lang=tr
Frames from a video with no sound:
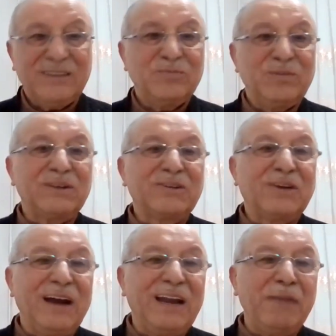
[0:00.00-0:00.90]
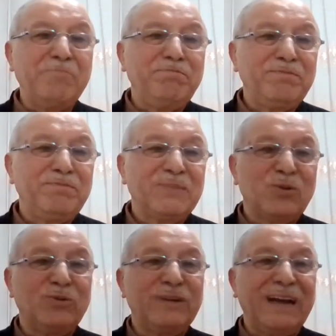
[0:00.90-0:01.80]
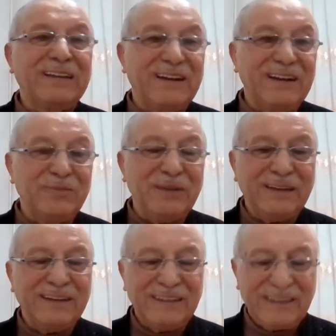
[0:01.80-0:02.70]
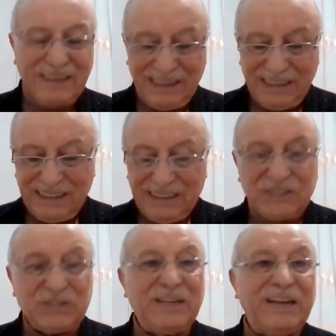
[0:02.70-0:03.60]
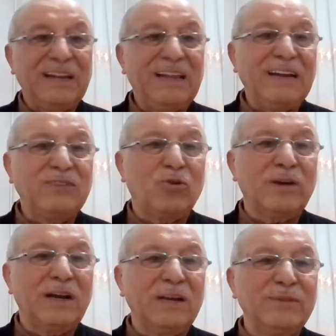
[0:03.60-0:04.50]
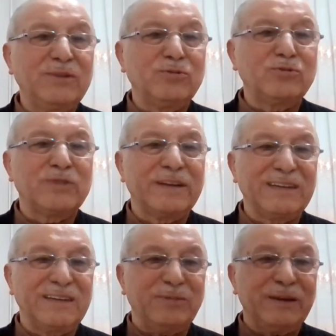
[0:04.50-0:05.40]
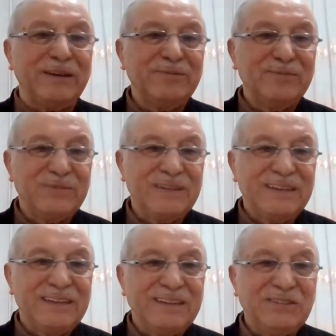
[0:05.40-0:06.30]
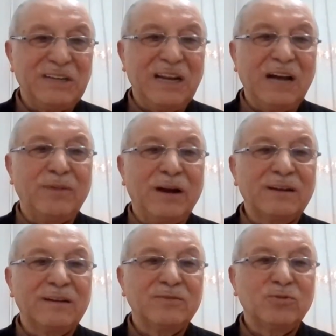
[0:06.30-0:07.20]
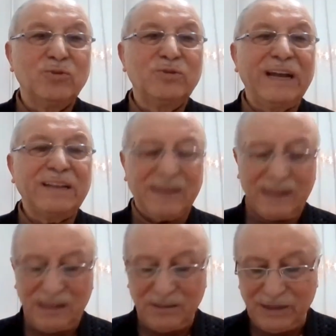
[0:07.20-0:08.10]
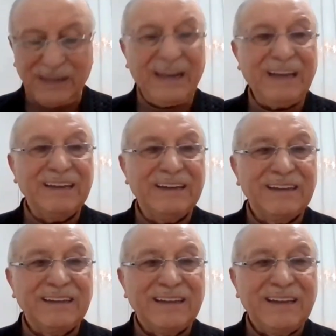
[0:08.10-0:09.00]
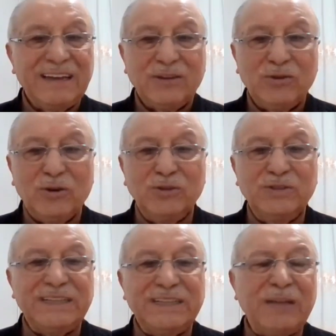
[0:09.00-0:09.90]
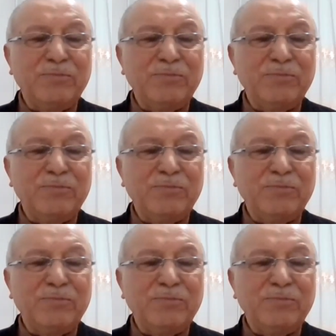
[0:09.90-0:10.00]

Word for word: bir kalem, kudret kalemi, zerreler de o kalemin uçları gibi. Cenab-ı Hak kudret kalemiyle önceden